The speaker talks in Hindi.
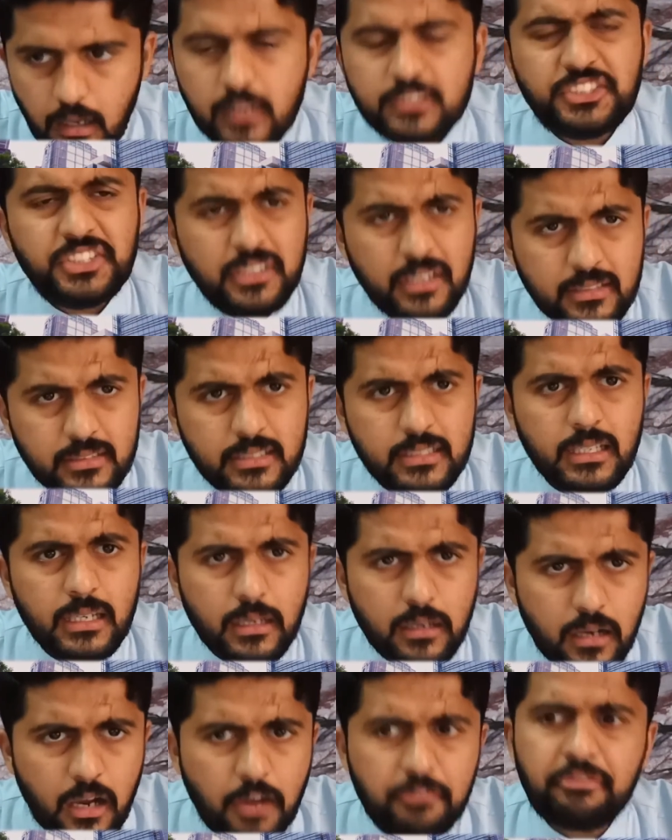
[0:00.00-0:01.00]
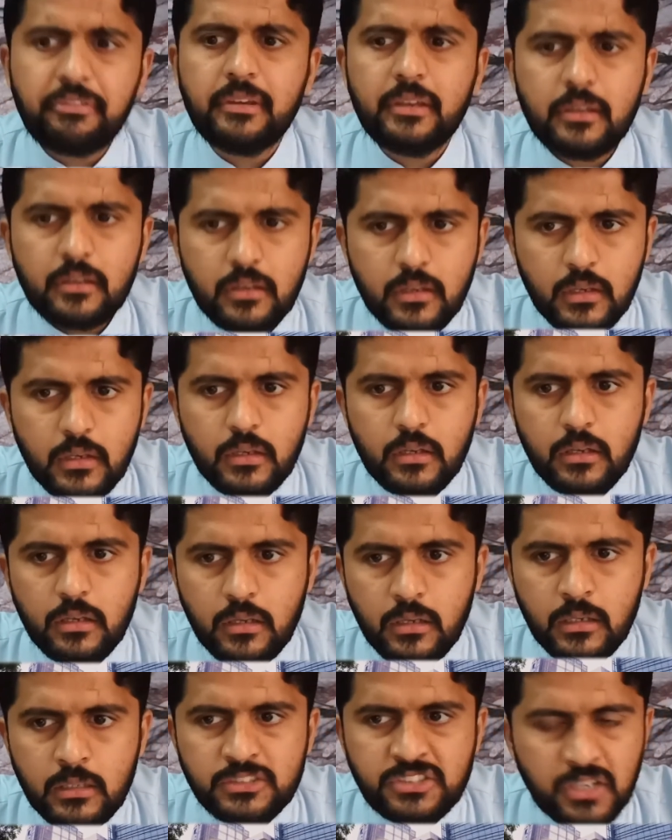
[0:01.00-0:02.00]
अच्छी लगती हैं काफ़ी
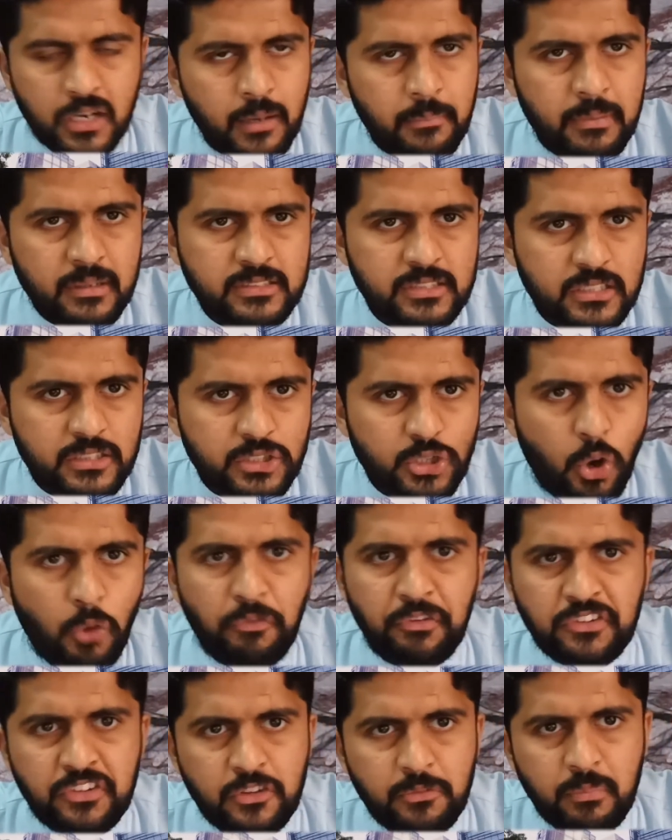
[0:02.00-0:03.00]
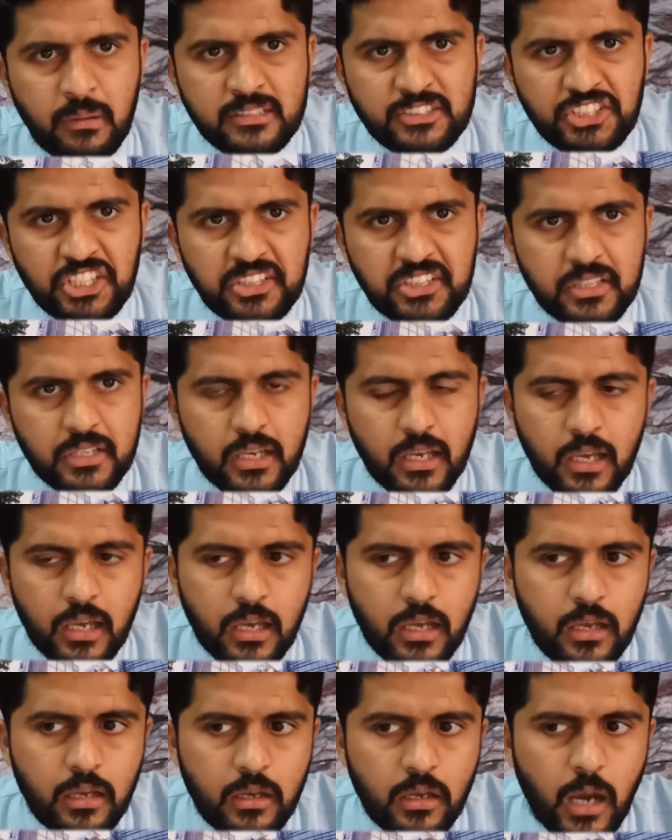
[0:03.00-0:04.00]
जगह बन जाती है ऑफिस बन जाते
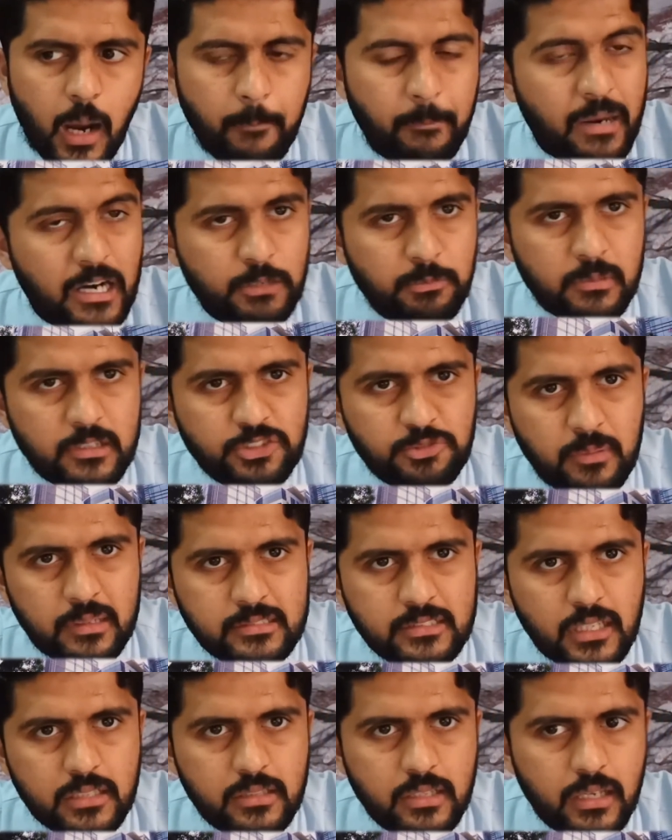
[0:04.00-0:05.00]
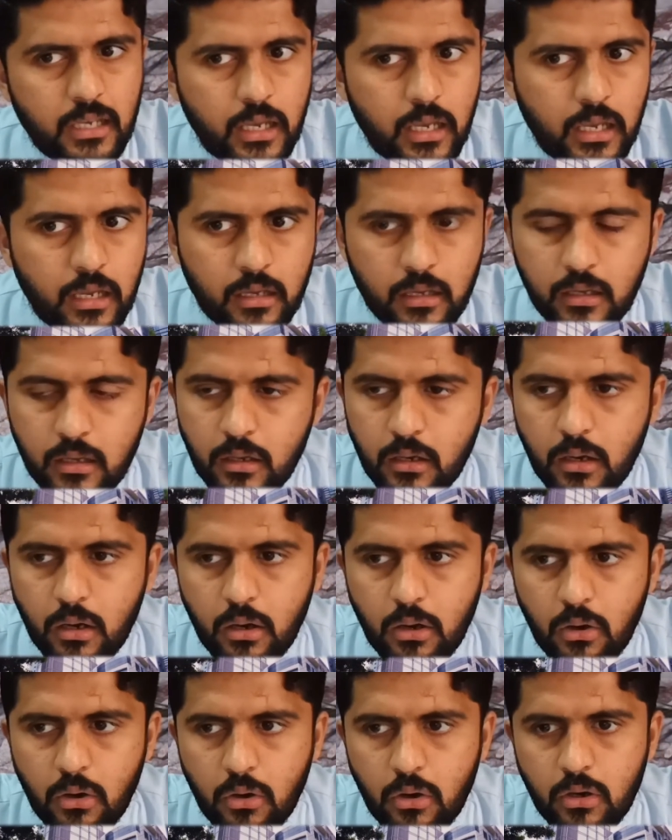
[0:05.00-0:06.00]
हैं अपार्टमेंट्स बन जाते हैं
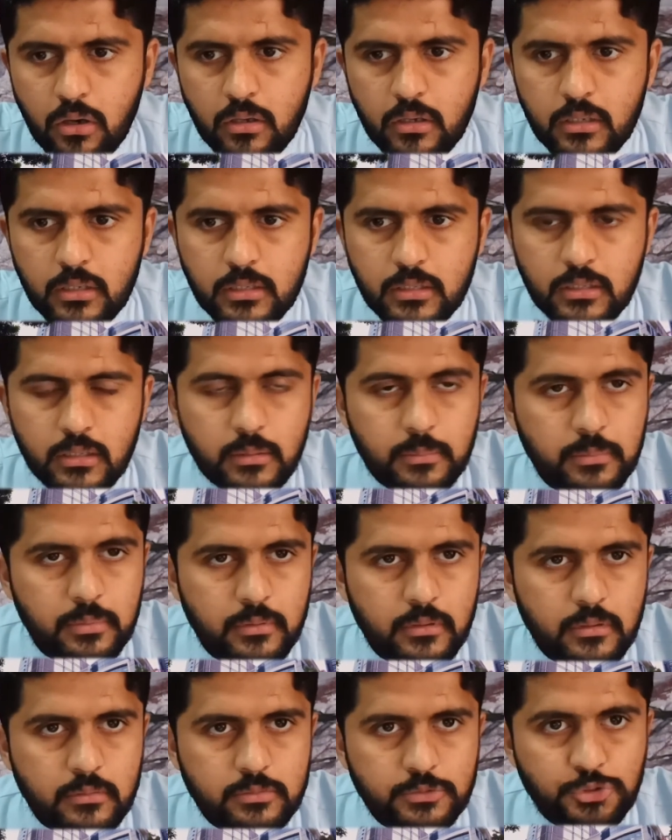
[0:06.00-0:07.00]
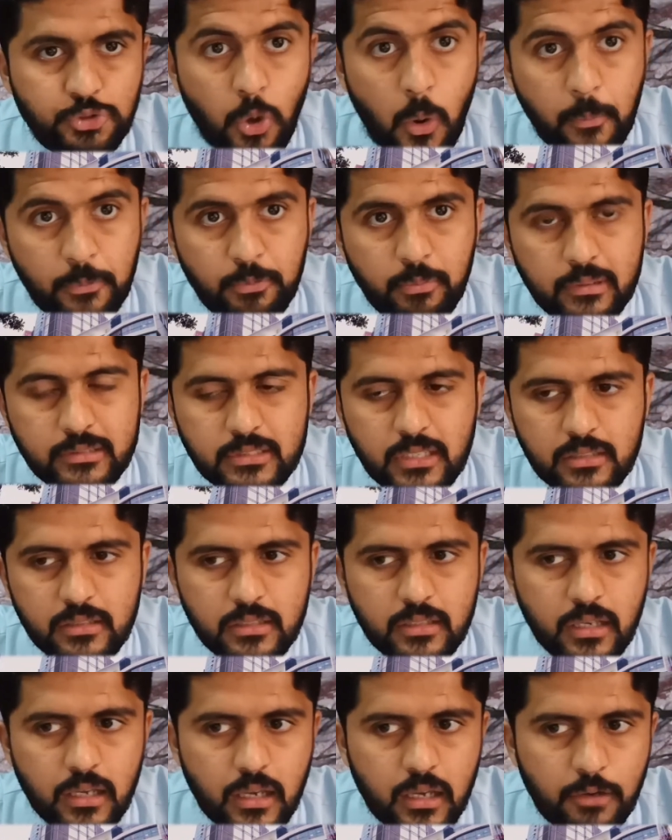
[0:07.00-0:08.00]
और शॉप्स बन
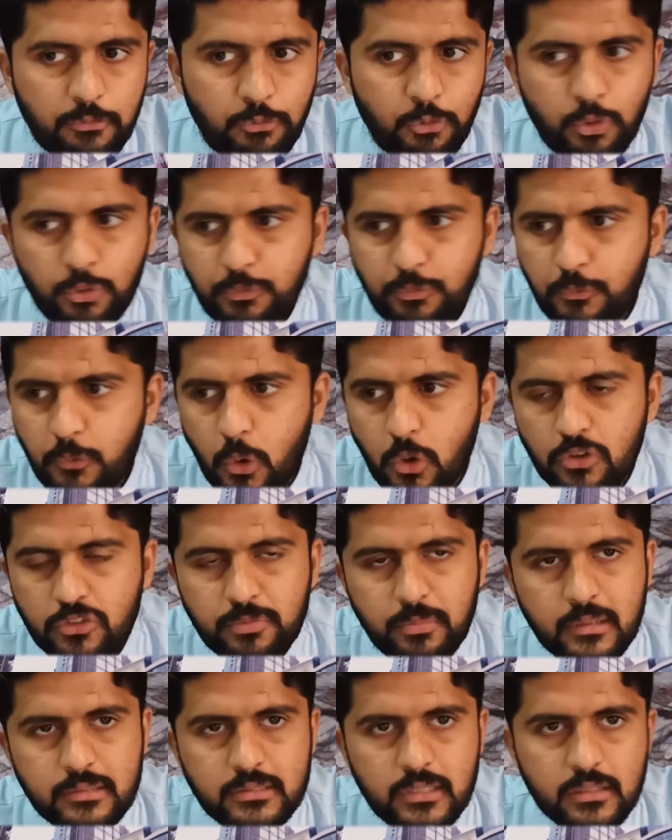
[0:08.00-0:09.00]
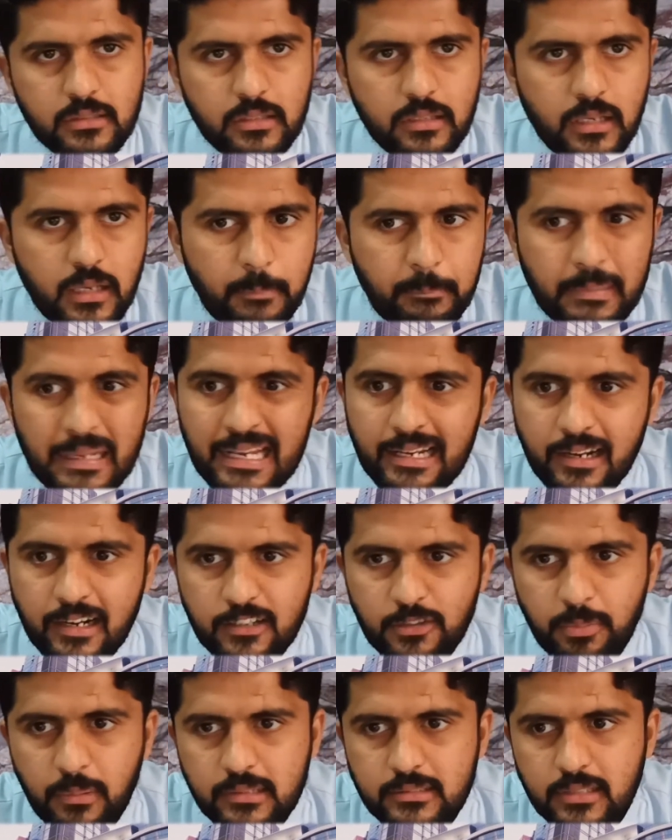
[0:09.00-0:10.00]
जाती हैं फूड कोर्ट्स बन जाते हैं प्ले
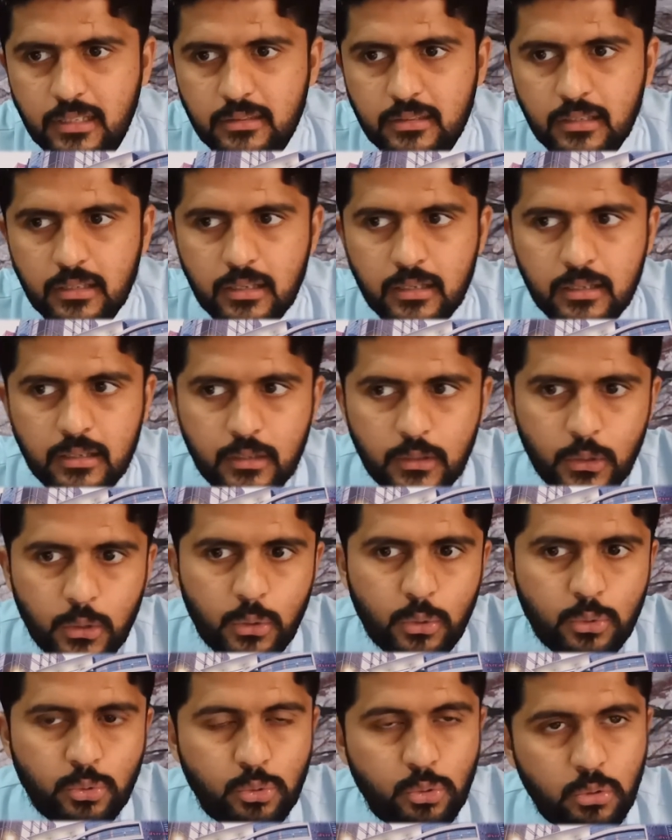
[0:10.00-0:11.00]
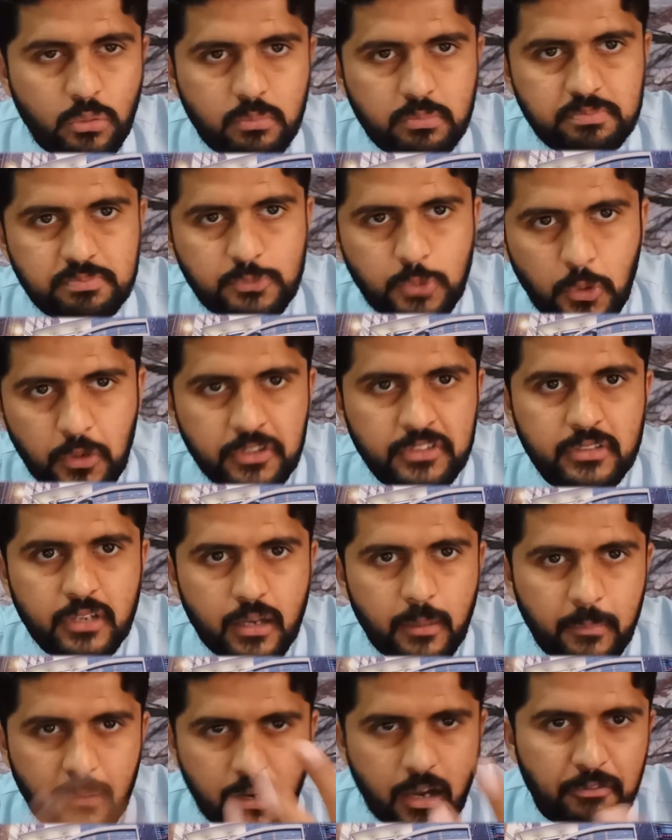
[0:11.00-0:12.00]
लैंड बन जाते हैं तो थोड़ी
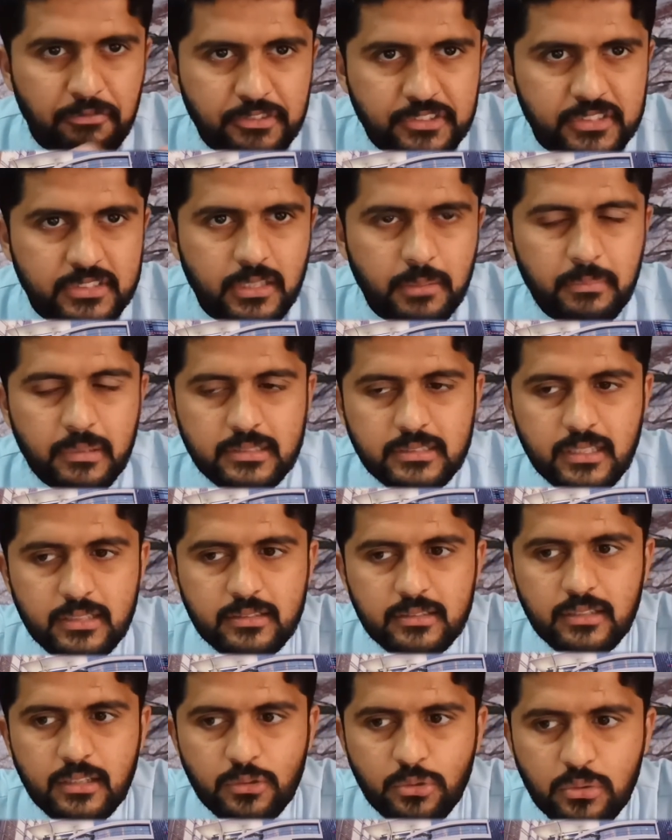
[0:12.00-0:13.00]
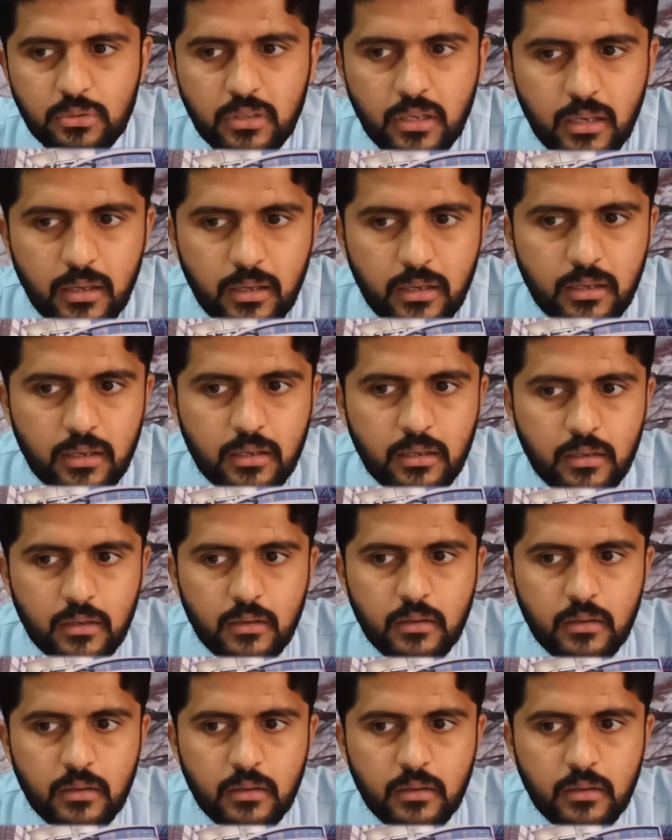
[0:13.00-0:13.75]
जगह में काफ़ी चीज़ें बन जाती हैं तो ये